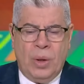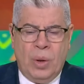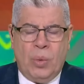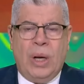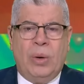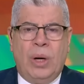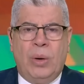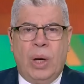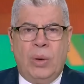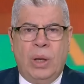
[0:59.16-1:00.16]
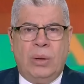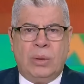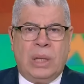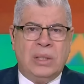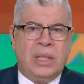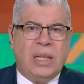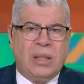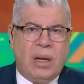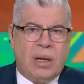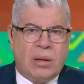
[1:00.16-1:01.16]
و و و و كان
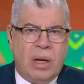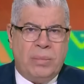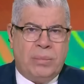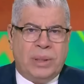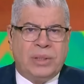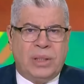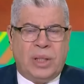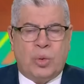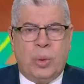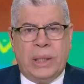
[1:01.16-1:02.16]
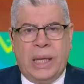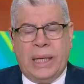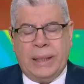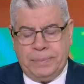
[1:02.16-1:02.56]
ساعتها الارقام بسيطه شويه يعني